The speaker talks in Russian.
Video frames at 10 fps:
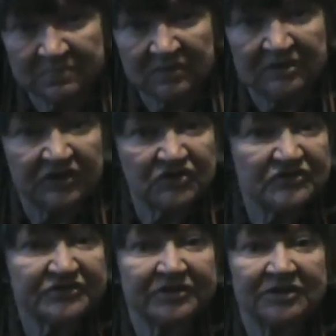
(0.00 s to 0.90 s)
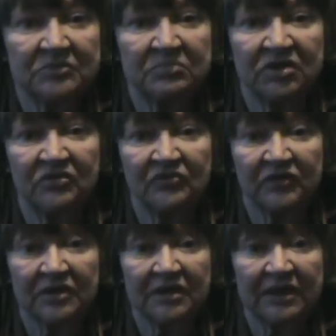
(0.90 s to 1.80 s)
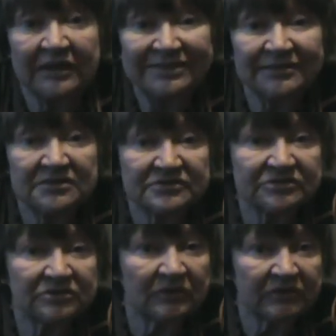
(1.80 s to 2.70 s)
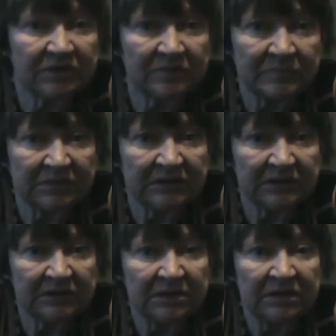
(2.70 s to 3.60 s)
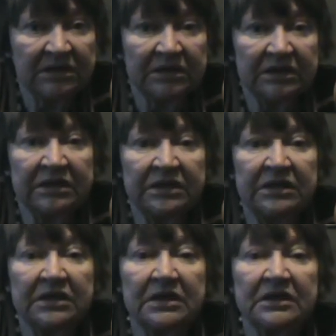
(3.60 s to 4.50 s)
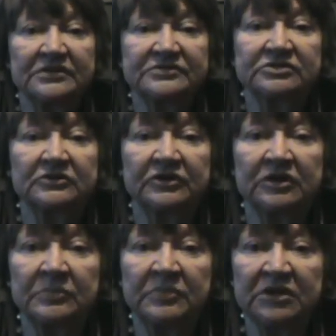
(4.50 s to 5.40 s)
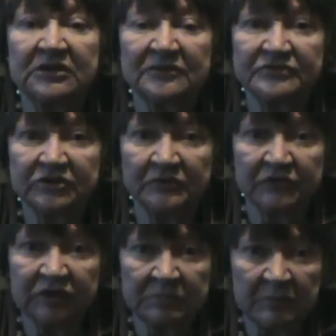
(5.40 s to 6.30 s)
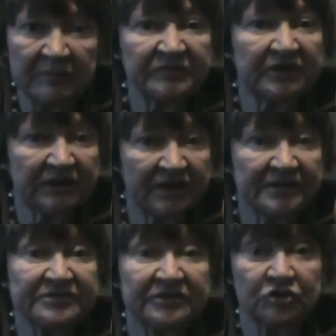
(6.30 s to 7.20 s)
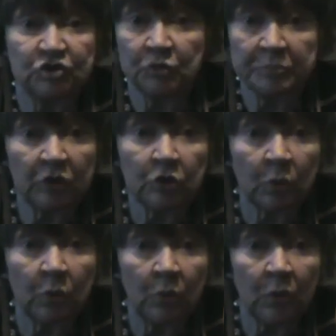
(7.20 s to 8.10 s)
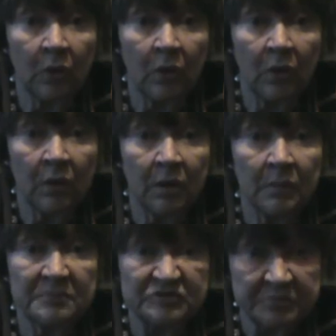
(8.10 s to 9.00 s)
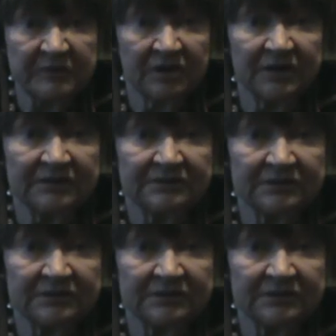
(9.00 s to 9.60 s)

Греческие мифы – это история мира. И история мира все время повторяется, это идет по кругу, по спирали.